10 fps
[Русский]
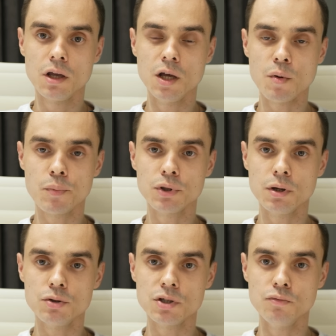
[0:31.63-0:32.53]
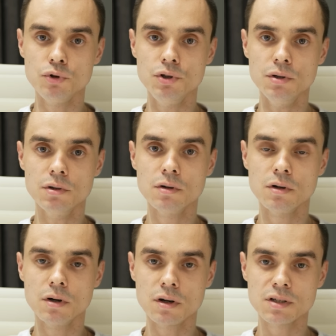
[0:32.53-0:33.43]
я попытаюсь сегодня
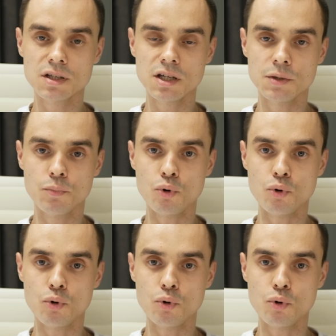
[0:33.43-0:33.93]
рассказать